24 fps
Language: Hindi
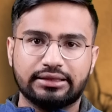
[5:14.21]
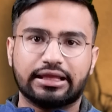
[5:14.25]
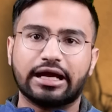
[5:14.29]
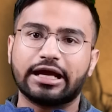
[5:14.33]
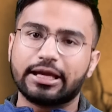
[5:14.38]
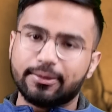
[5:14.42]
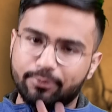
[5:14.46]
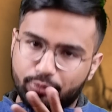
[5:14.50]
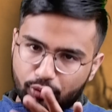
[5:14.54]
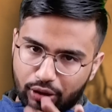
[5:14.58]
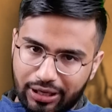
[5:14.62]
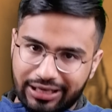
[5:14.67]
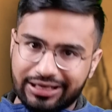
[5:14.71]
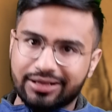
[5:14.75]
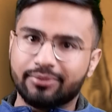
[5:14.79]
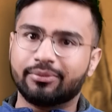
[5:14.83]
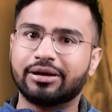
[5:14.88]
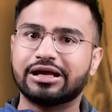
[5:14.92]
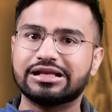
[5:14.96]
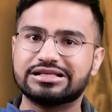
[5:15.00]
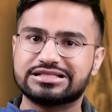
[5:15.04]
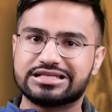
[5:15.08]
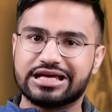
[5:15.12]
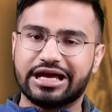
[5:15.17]
ताकि पुराना
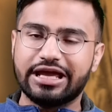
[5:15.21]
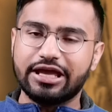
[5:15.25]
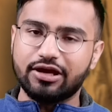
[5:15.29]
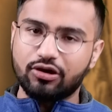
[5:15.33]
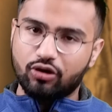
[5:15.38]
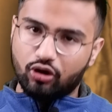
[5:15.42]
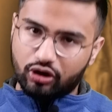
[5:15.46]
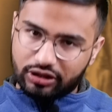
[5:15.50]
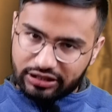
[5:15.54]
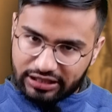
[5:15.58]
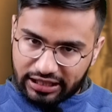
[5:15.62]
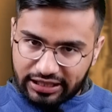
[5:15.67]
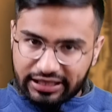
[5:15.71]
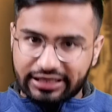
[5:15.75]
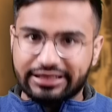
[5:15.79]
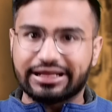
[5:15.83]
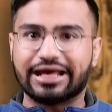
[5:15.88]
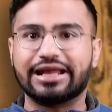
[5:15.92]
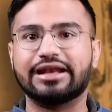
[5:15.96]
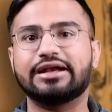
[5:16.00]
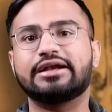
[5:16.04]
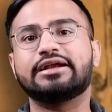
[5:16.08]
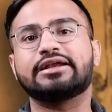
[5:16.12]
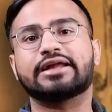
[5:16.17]
माल जाए और यंग
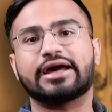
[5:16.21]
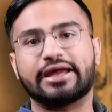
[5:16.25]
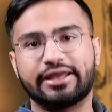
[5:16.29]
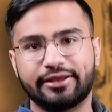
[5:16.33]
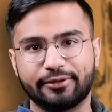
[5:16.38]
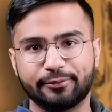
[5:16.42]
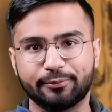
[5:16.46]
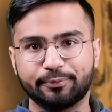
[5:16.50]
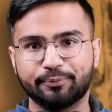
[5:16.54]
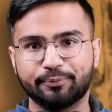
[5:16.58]
टैलेंट आए